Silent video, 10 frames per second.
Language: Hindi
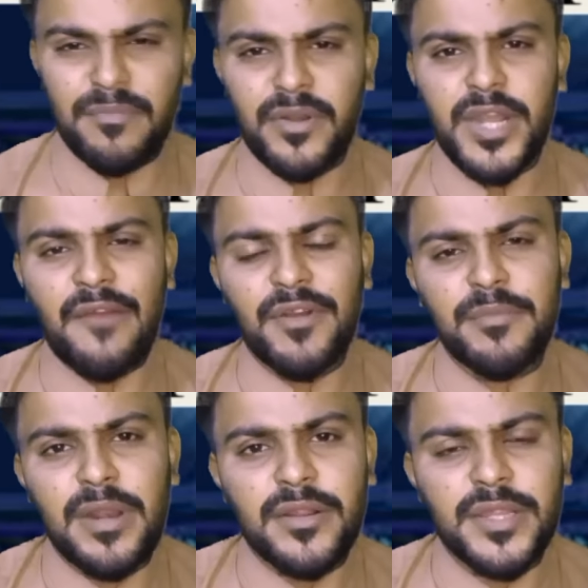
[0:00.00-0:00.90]
डेविड
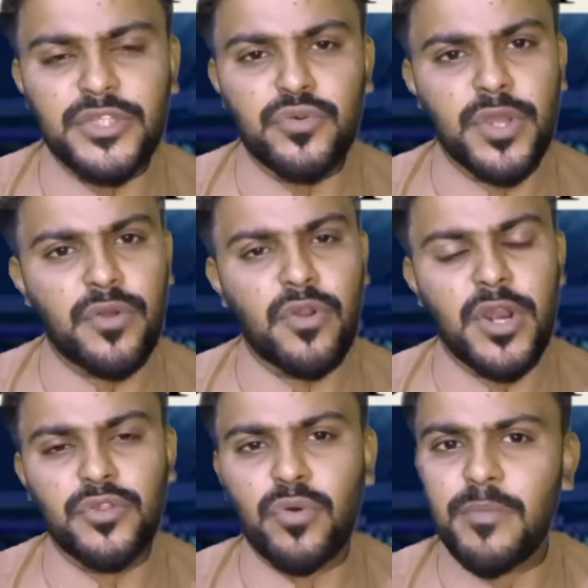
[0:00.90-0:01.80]
मिलर थे जो कि
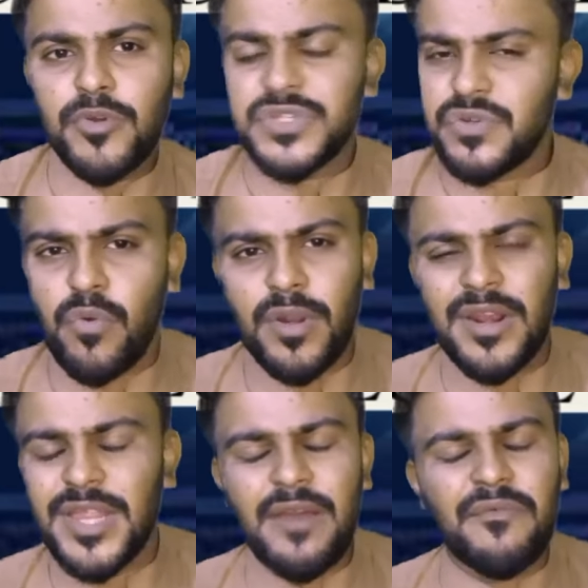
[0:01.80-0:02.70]
उन्होंने थोड़ा बहुत स्कोर
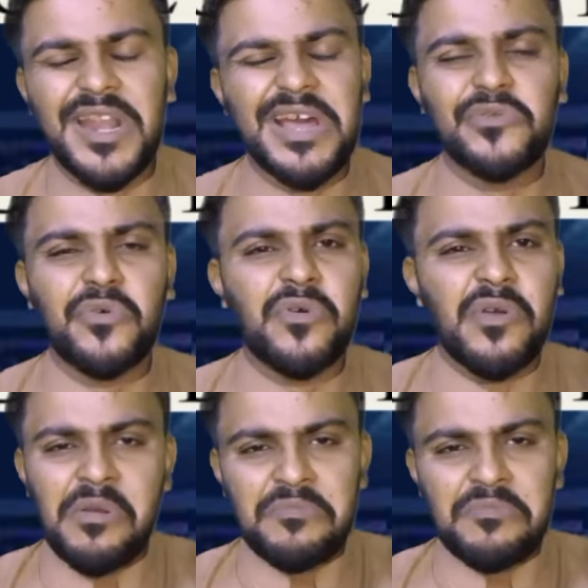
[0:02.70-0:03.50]
कर दिया वरना तो